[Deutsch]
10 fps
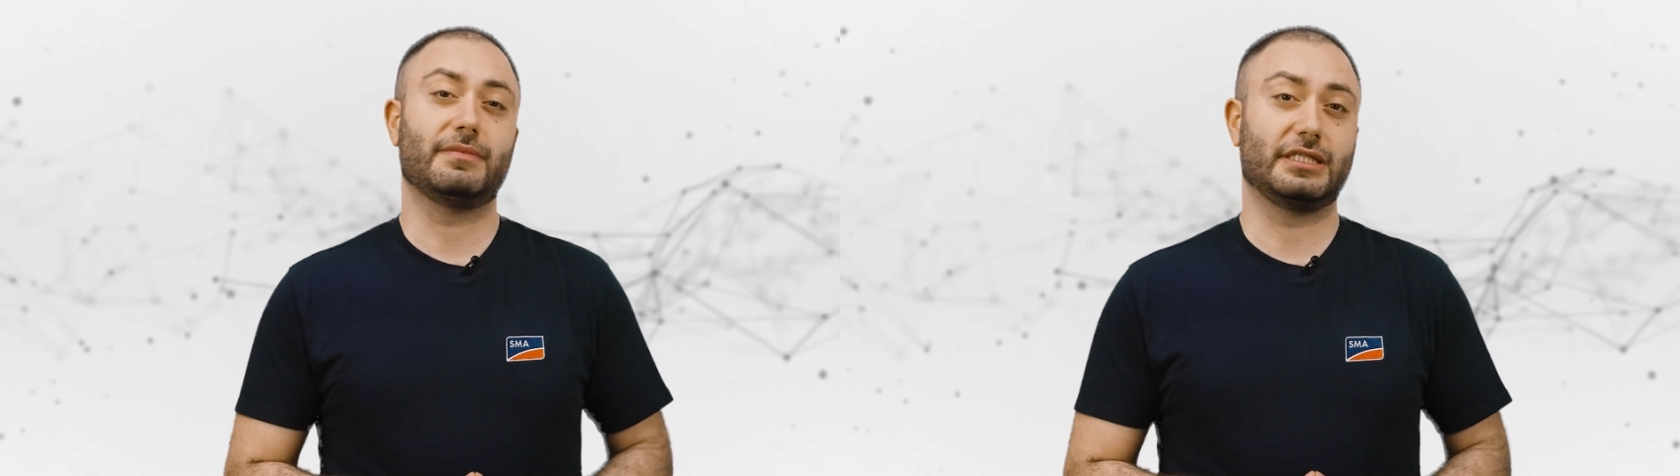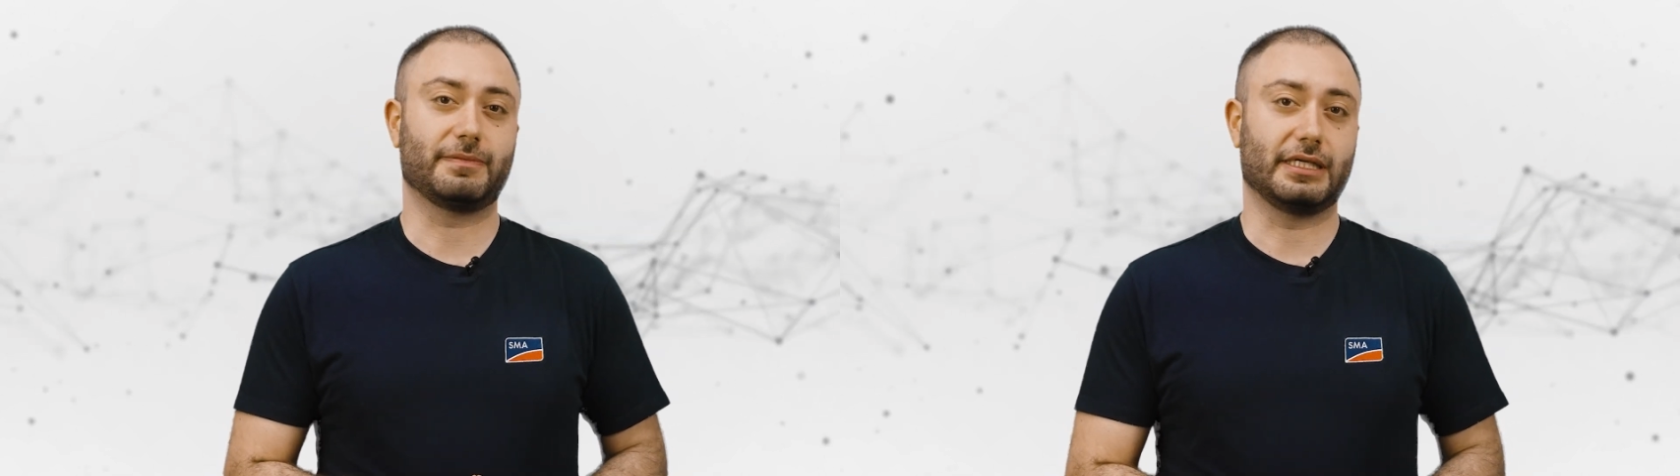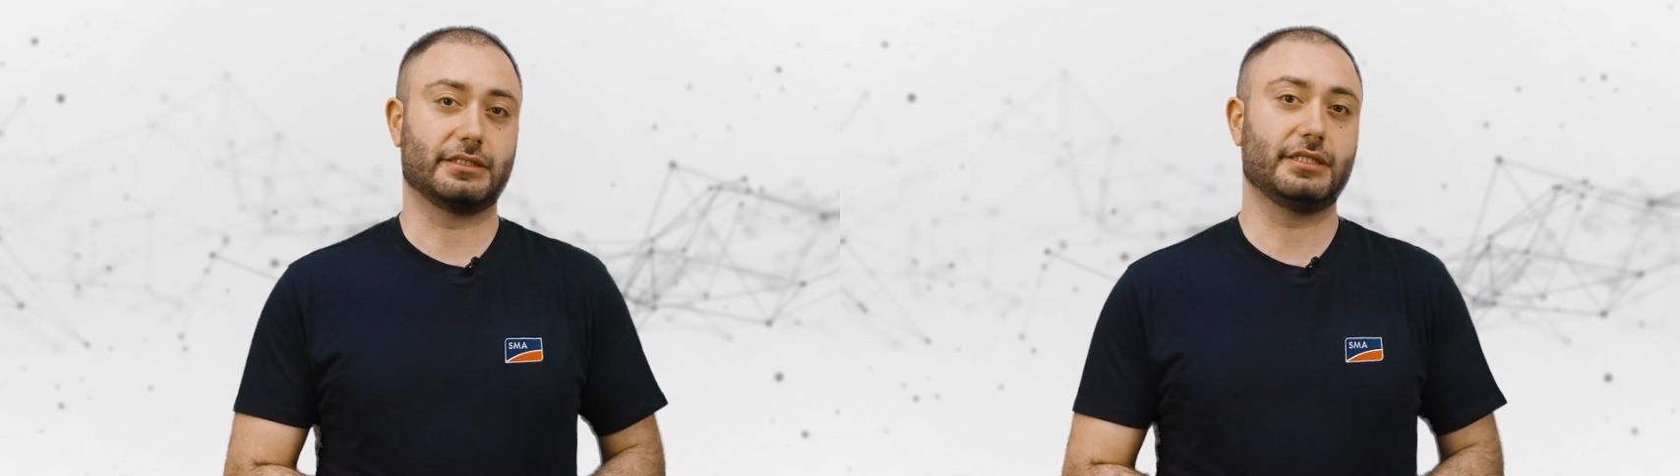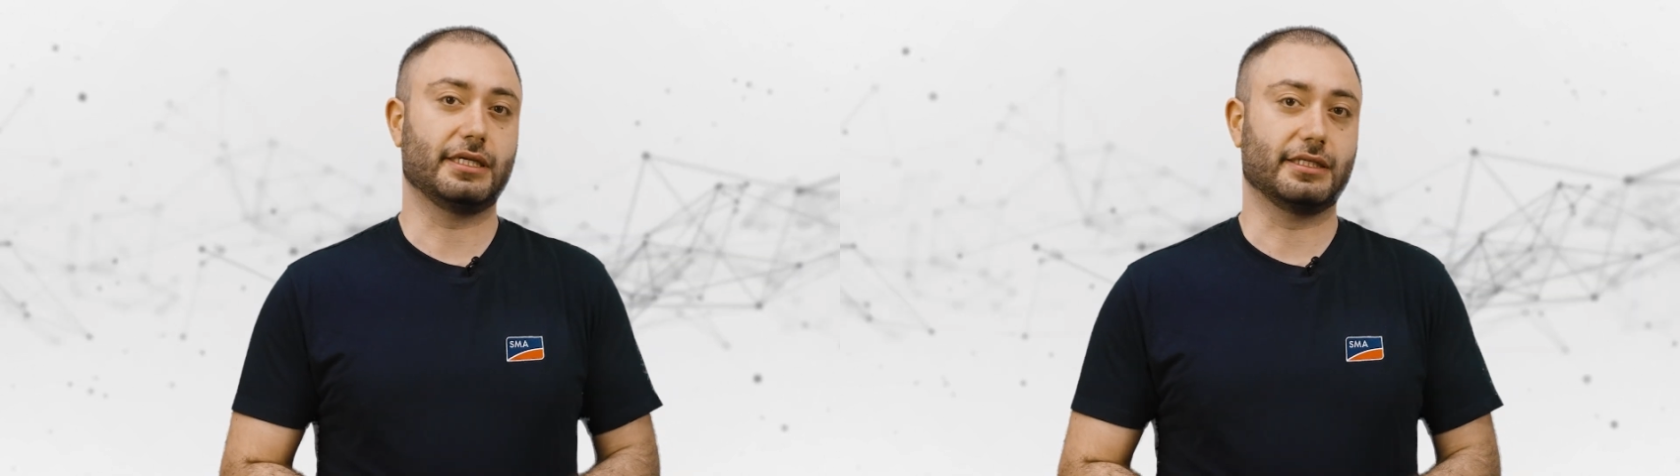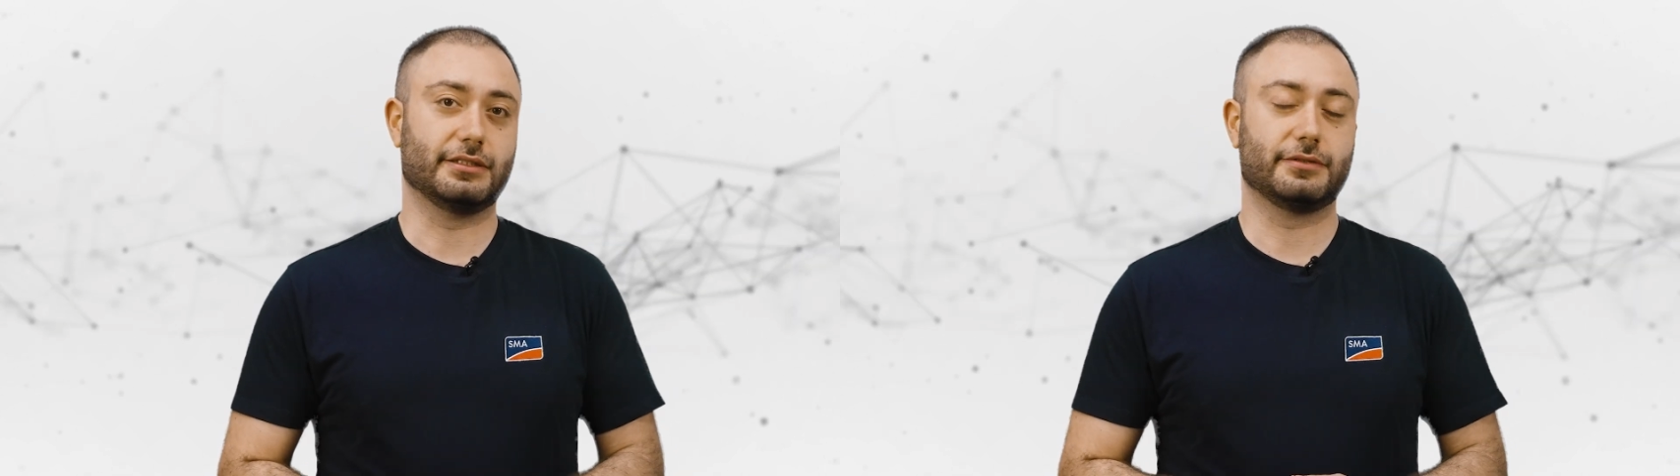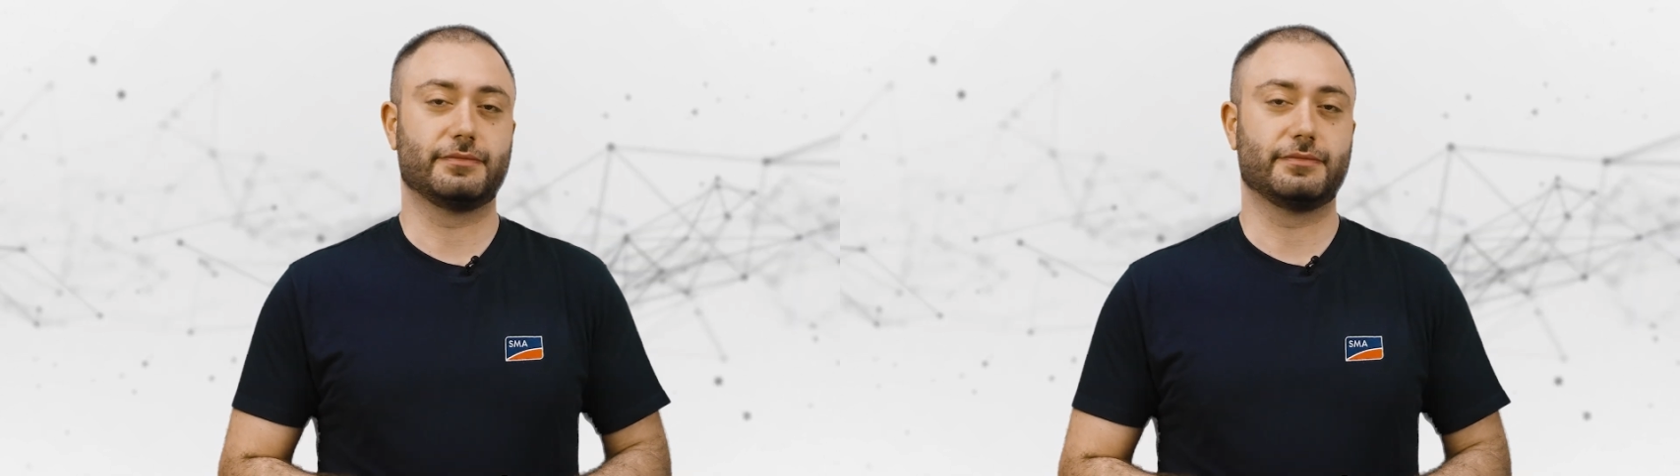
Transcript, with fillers: im entsprechenden Land.